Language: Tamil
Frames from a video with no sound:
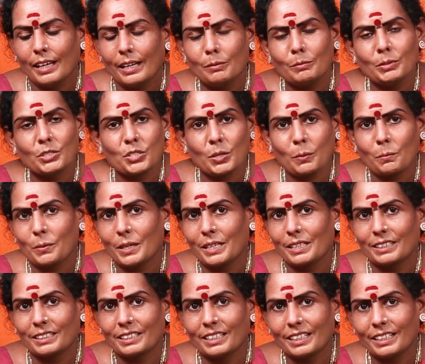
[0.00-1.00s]
எலுமிச்சை
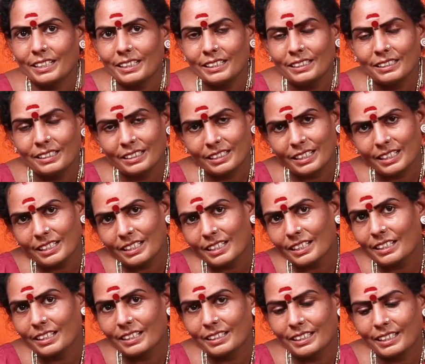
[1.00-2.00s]
பழத்தில்
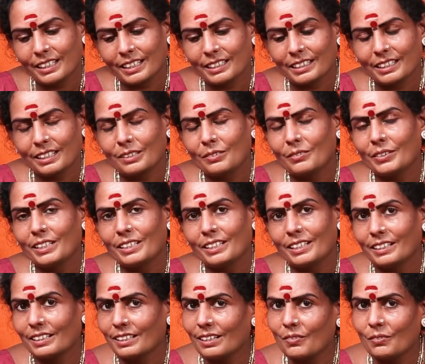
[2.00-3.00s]
நல்லா நீங்கள்
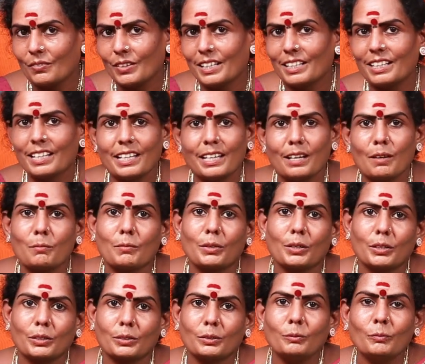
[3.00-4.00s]
தடுவிட்டிங்கன்னா வெள்ளையாக
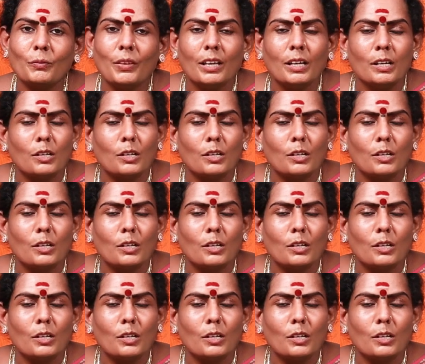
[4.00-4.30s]
மாறும்